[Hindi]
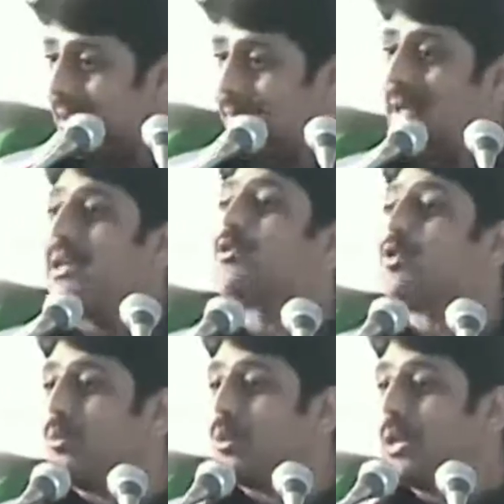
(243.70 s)
भी मैंने कहा
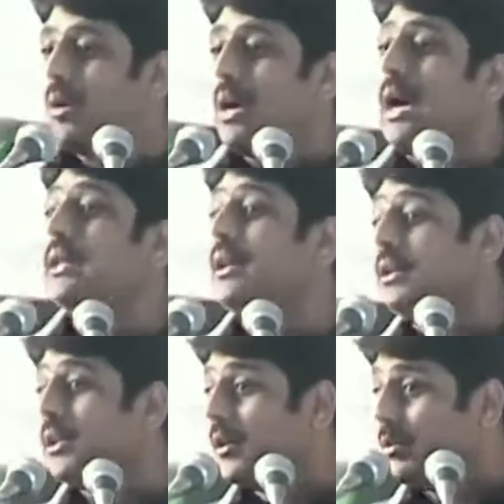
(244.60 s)
इसको मुड़ना होगा आधे
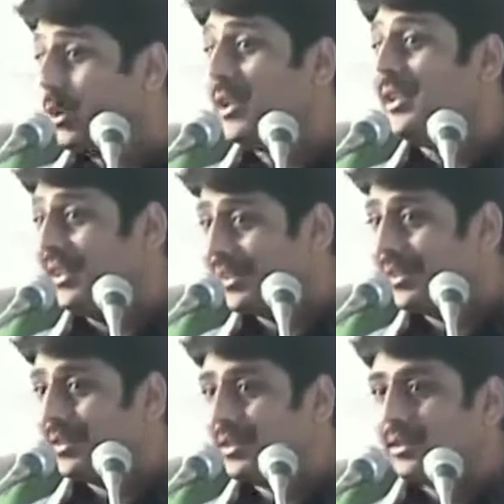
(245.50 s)
घंटे तक मुड़ी नहीं
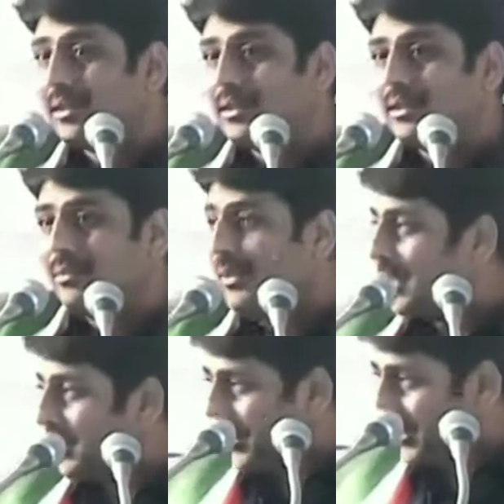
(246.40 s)
मैंने
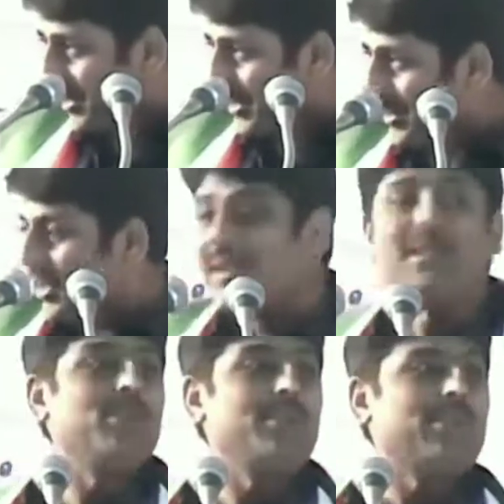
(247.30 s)
कहा बहन जी क्या अरे
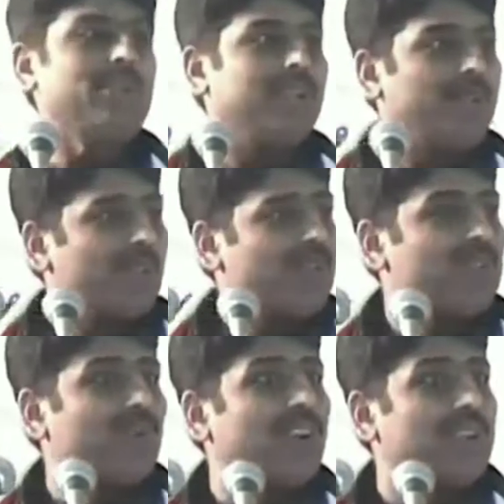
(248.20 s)
नहीं बोले मैं तो नेल पॉलिश
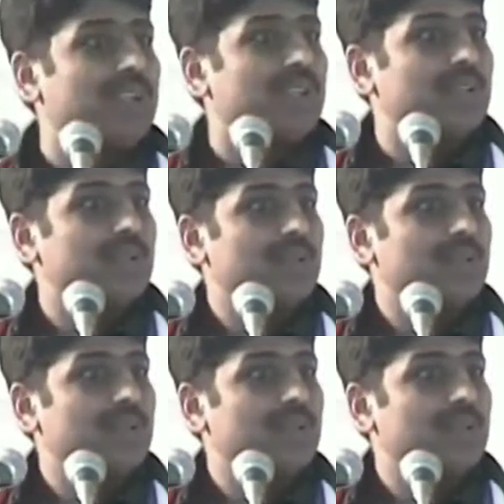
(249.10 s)
चुका रही थी